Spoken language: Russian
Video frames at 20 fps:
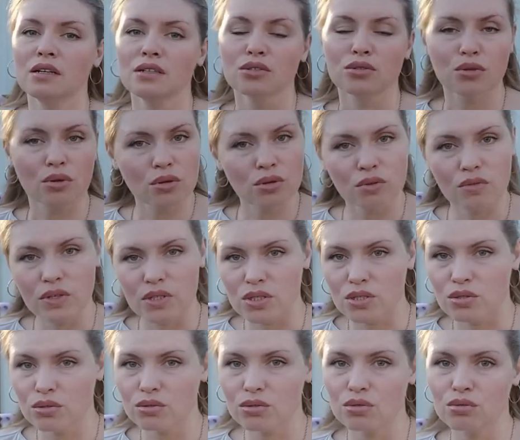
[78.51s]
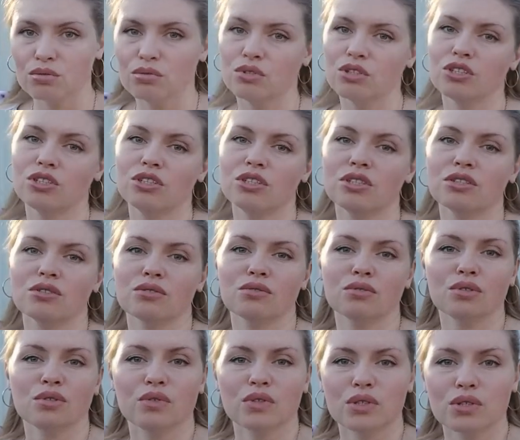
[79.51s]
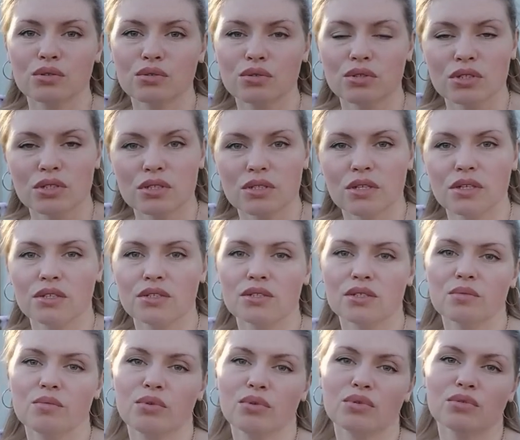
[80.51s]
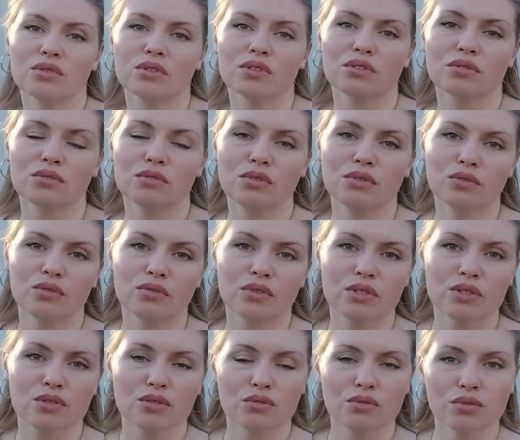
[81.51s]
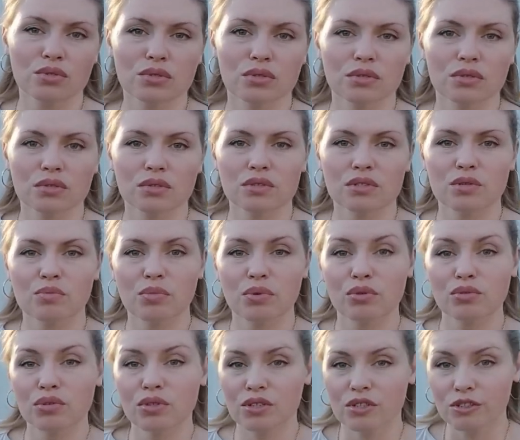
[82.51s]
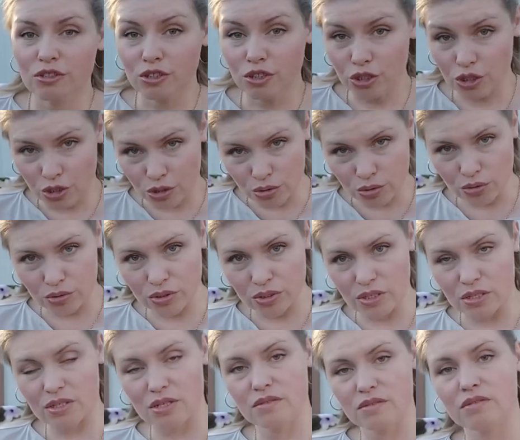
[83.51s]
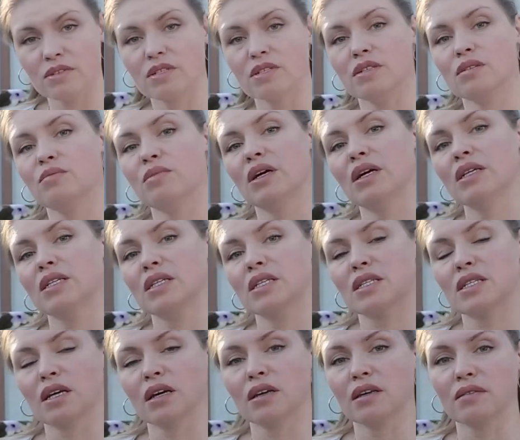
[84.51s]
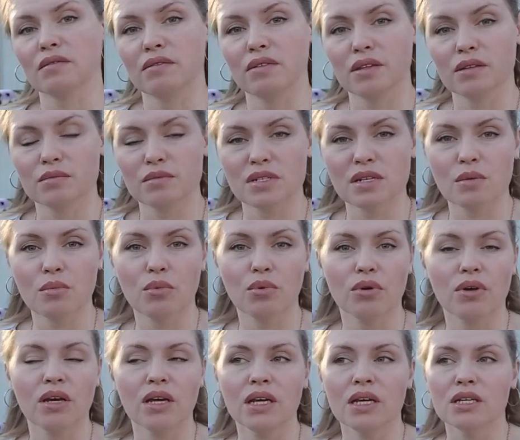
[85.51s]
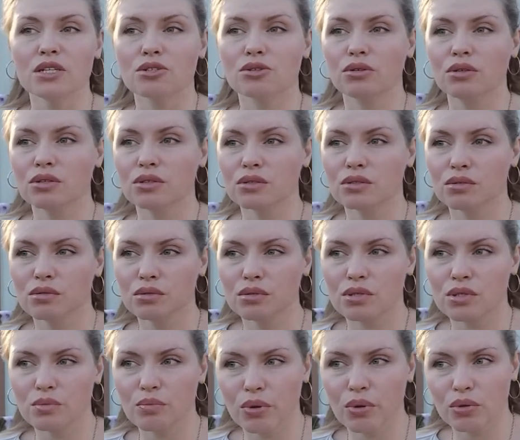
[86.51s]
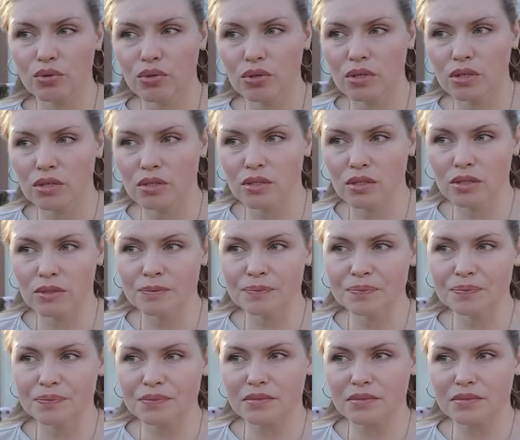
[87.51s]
сколько у вас стоит суточник, сколько у вас стоит недельный цыпленок, сколько у вас стоит э, цыпленок корнишон, если вы занимаетесь таким видом забоя, сколько стоит цыпленок, э,